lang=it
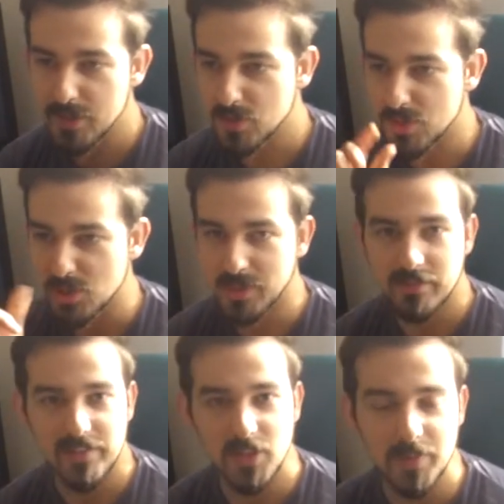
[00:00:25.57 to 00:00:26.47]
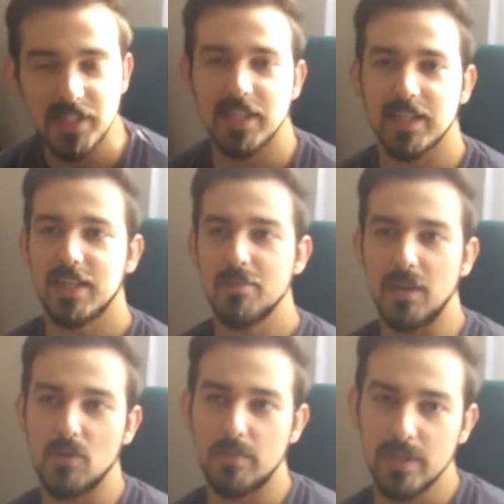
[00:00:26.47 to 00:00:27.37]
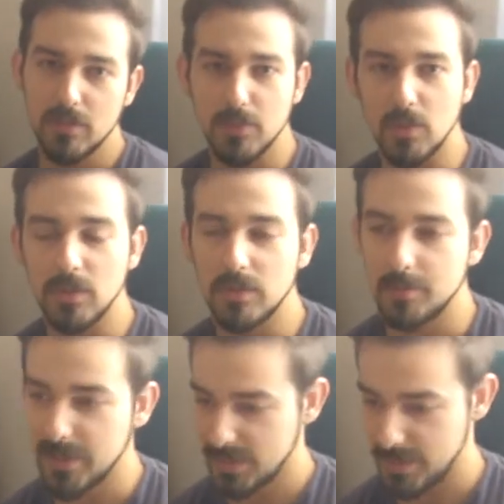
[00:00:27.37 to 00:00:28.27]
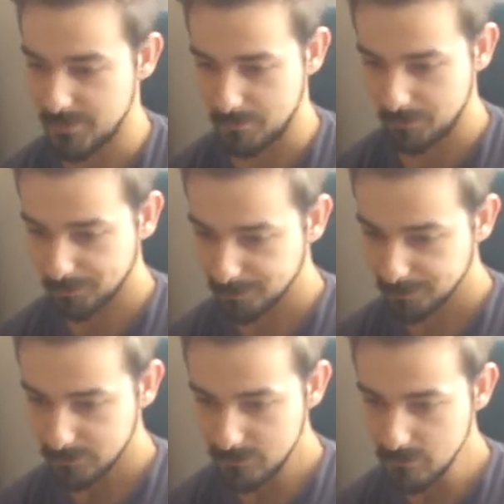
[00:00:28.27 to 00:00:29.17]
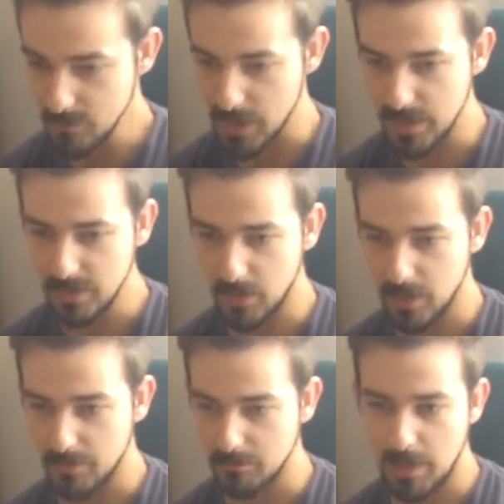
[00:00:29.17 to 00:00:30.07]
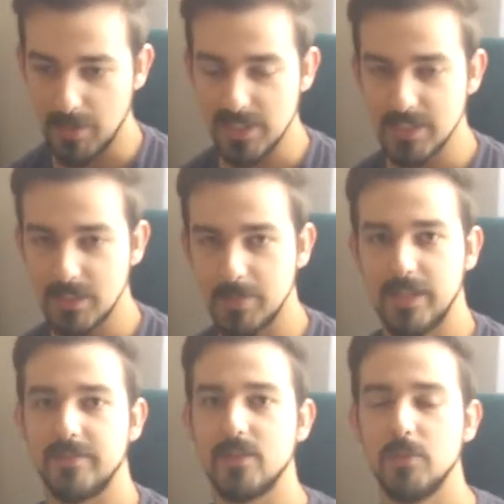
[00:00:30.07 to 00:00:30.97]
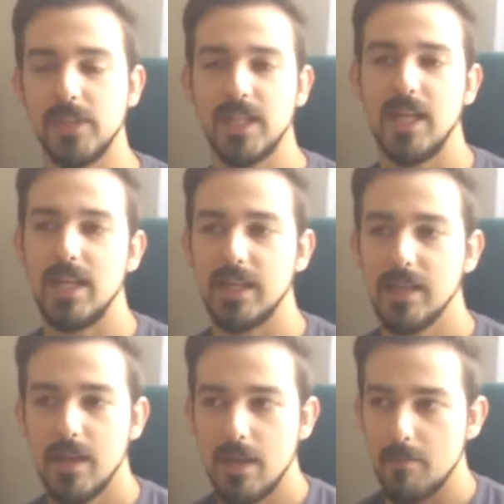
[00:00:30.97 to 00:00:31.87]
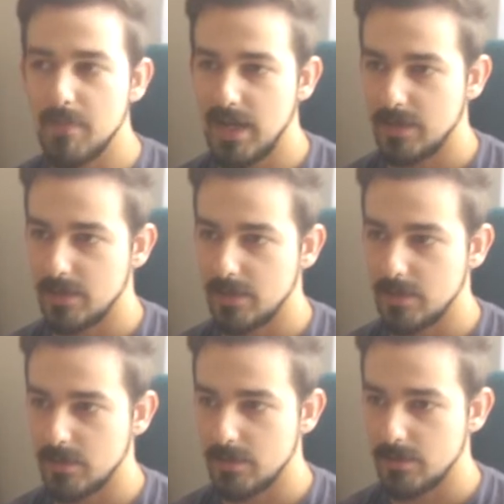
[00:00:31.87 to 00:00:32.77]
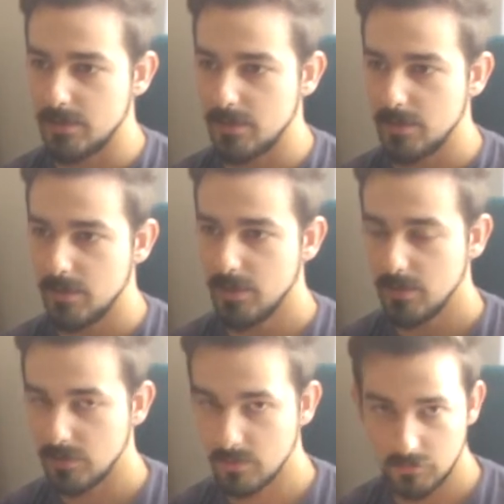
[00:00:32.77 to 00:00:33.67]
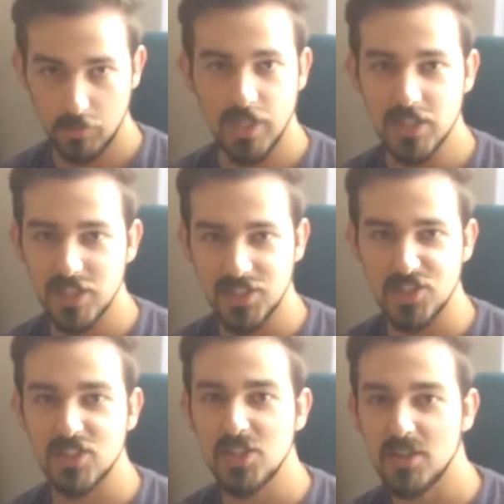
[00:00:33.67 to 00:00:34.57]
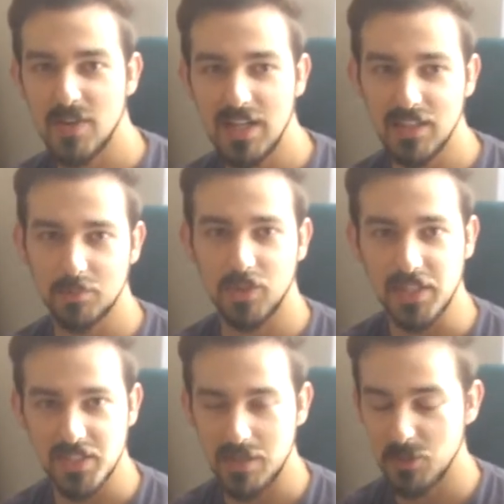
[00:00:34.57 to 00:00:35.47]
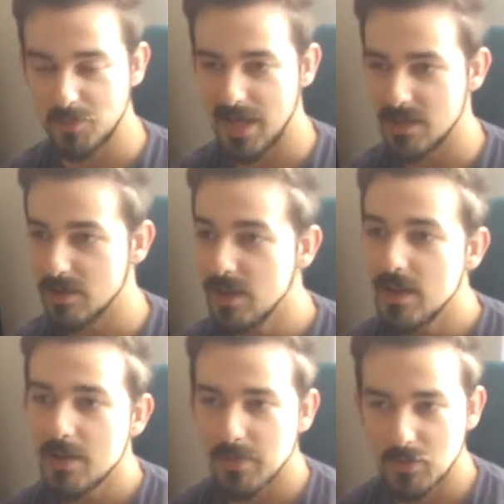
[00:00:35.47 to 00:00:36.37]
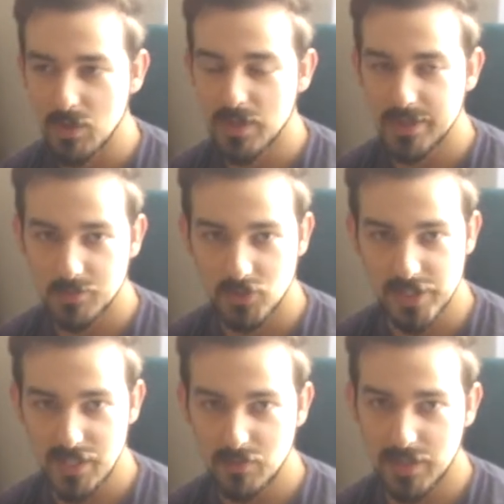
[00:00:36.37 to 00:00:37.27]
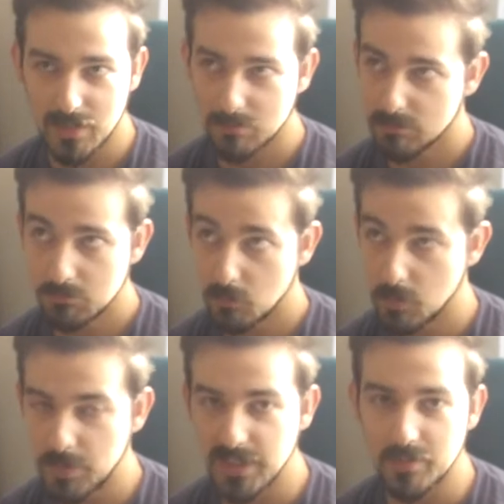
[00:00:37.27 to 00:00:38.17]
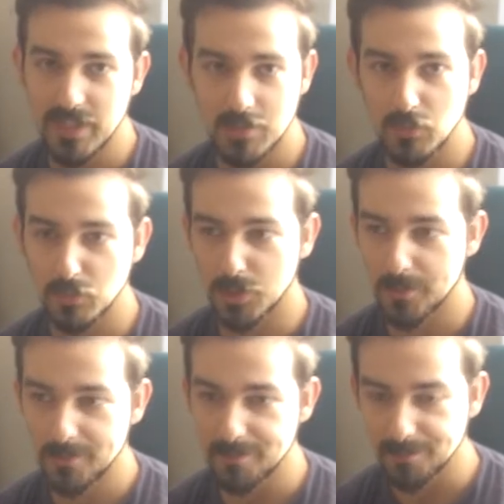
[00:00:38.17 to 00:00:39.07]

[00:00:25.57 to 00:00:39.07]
Faccio questo breve video per dire che mi ha colpito molto perché era abbastanza breve come trailer, ma eh, Può darsi che ce ne siano altre, può darsi che mi sbaglio, ma quello che hanno mostrato era completamente muto.